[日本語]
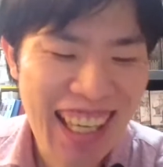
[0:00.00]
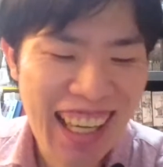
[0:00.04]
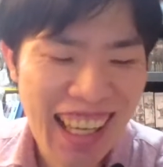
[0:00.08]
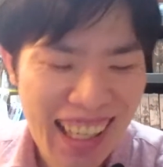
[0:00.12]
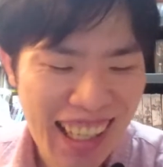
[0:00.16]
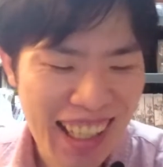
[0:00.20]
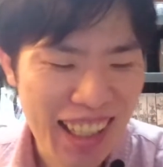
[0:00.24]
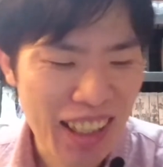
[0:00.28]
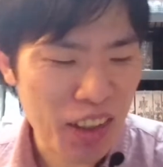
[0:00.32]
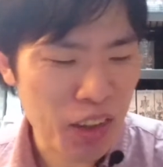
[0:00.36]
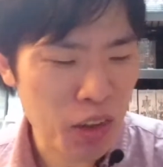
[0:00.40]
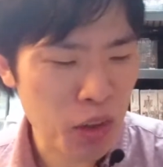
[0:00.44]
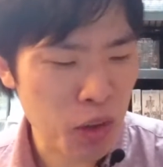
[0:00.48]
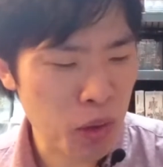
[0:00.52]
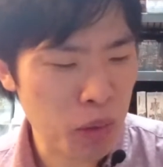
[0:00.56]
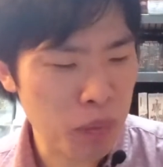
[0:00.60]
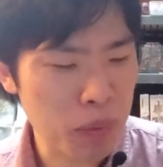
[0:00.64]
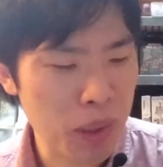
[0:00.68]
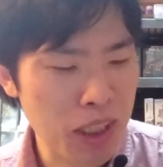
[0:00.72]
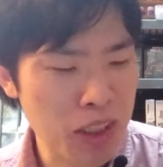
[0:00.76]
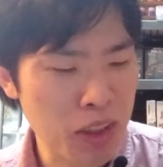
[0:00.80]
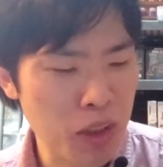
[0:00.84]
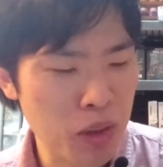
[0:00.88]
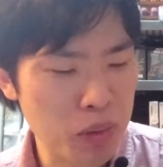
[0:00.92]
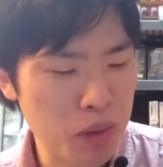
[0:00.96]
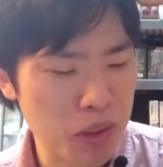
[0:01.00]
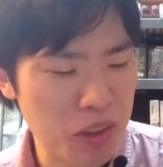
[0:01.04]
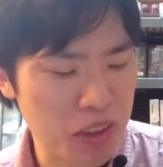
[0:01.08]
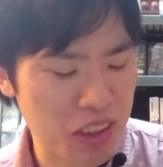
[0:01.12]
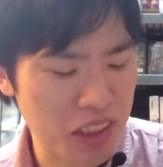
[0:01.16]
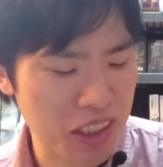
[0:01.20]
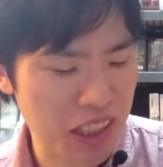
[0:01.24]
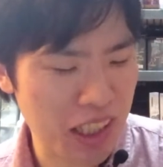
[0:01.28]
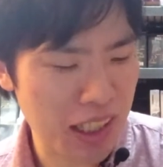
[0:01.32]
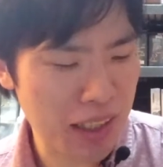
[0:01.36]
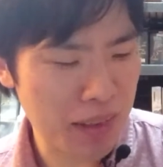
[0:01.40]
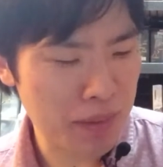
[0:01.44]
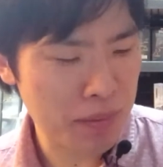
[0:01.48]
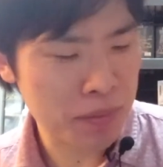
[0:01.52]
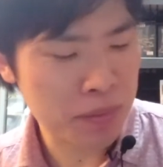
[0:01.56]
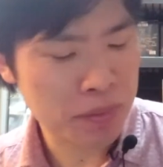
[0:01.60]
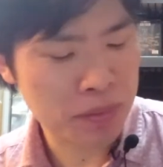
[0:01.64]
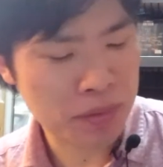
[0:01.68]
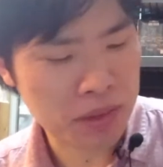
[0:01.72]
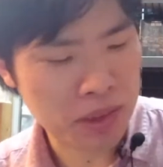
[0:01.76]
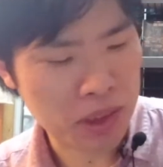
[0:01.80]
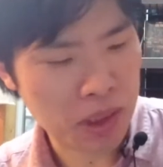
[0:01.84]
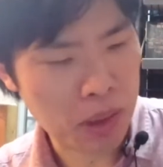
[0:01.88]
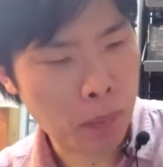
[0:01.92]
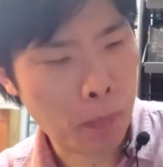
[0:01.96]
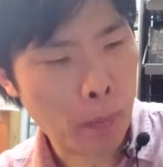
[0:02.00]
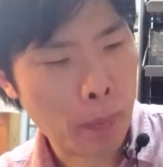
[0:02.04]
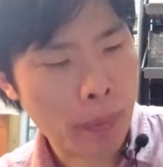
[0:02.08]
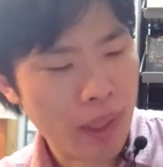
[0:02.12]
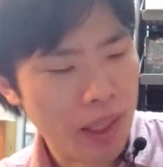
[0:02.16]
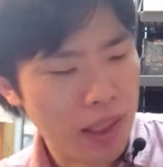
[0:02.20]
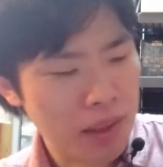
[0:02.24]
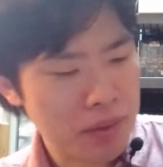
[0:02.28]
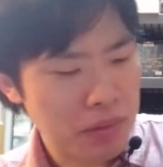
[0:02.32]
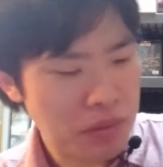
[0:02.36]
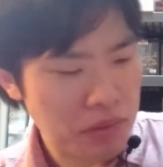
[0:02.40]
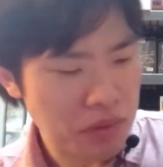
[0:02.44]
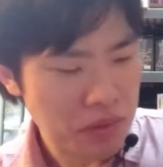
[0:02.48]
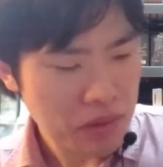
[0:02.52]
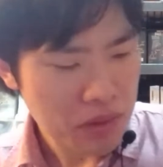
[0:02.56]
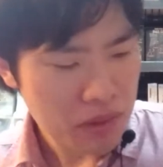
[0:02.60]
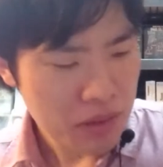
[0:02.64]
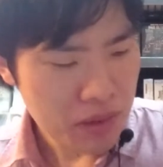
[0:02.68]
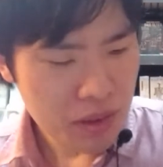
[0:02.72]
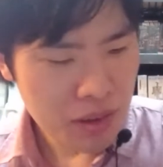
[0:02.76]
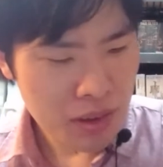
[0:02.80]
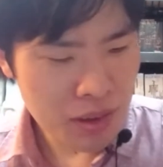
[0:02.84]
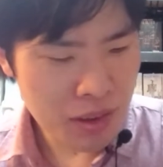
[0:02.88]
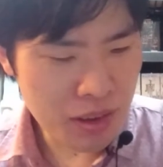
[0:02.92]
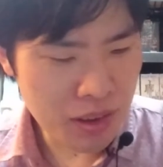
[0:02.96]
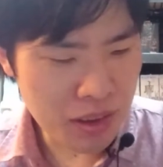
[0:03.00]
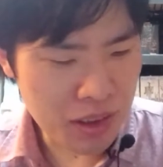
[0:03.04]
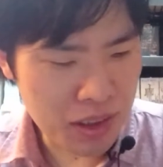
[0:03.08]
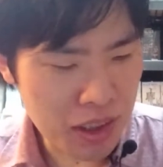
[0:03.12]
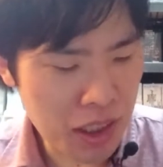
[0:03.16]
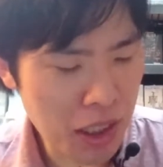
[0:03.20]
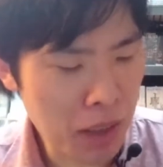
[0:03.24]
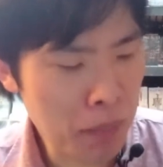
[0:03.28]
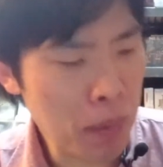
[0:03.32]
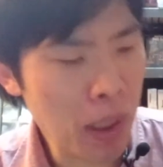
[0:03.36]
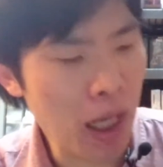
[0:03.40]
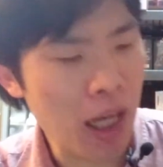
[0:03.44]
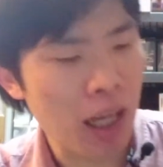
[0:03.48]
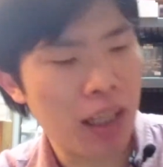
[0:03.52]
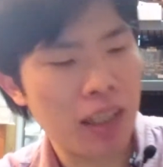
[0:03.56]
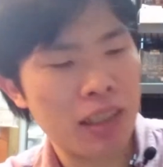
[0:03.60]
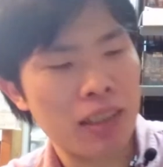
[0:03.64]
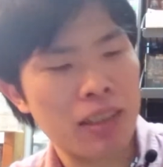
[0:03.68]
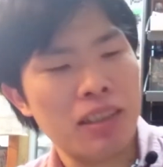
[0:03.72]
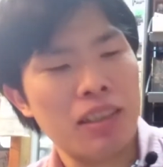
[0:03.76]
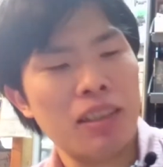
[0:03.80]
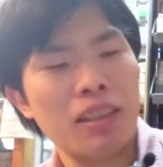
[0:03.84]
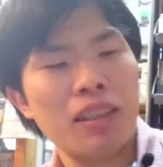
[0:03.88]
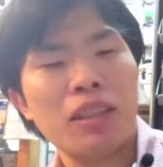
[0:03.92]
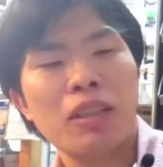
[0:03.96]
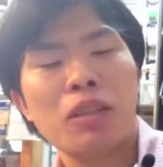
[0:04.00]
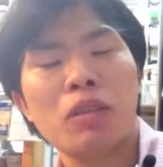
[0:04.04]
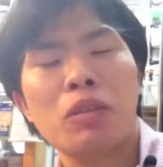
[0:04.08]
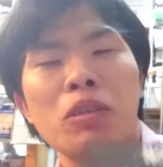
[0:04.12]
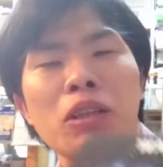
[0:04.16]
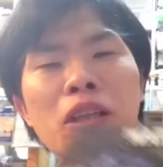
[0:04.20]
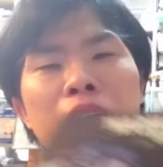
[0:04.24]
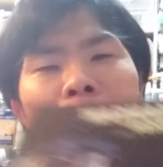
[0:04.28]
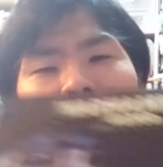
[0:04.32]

はい、このバグ覚えておいて。うん。うん、で、まあ、これ